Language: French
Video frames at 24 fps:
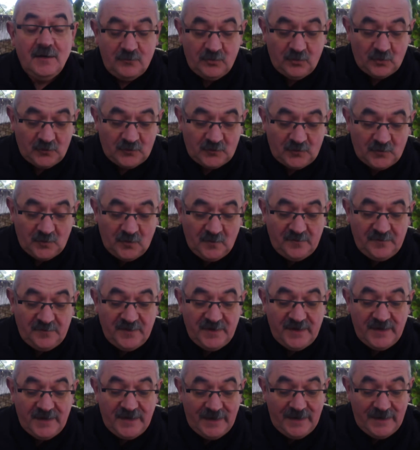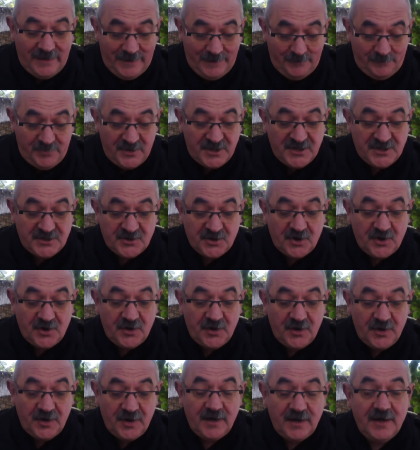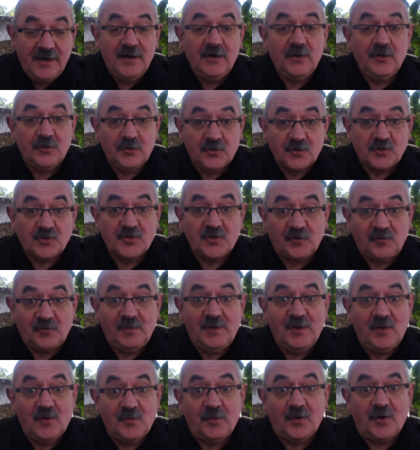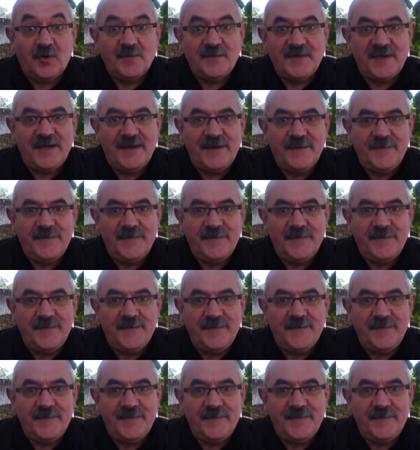pour sauver les pécheurs dont je suis le premier.